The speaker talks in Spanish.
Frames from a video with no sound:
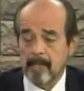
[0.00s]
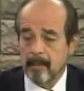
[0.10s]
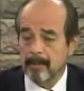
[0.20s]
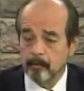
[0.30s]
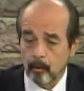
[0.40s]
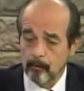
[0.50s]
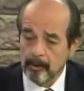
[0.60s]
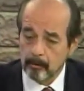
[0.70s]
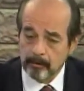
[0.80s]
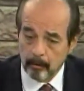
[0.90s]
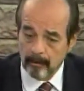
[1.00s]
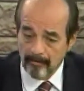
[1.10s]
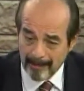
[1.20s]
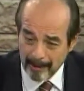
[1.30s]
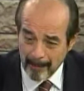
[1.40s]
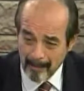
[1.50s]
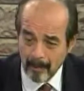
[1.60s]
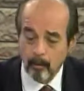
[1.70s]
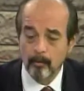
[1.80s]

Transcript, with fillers: y además documentos en donde firmaba